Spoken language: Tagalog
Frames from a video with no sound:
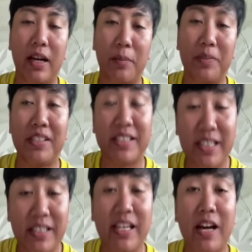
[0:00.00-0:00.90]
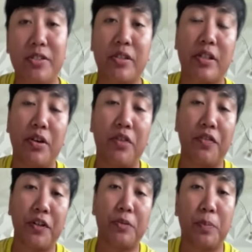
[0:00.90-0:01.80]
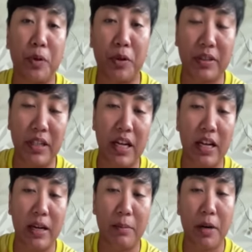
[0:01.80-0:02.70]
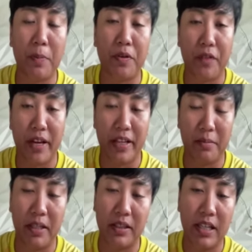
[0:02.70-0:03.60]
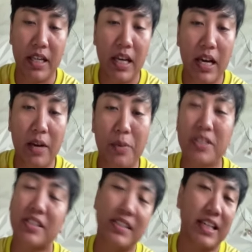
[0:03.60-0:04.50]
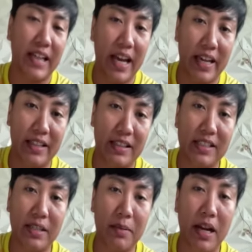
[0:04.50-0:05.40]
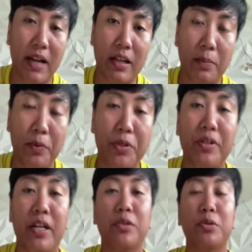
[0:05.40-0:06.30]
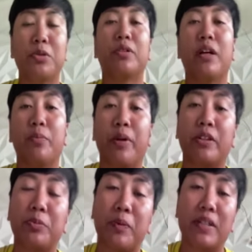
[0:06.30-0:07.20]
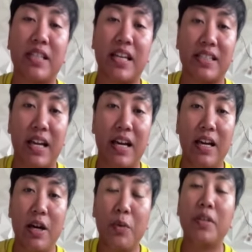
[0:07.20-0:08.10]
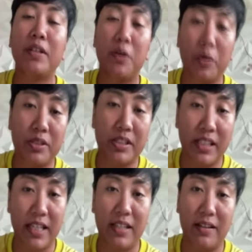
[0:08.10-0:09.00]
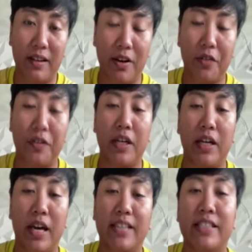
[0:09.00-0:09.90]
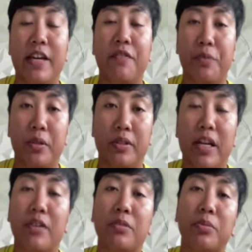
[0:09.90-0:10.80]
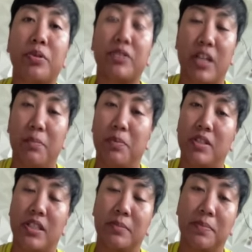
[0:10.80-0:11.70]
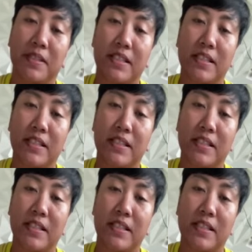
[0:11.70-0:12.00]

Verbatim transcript: um the city actually offered po na mag-provide but uh, we just declined kasi malaki na po yung naitulong ng Puerto Princesa with the hosting of mm. the mm-hmm. ICF World Dragon Boat Championships.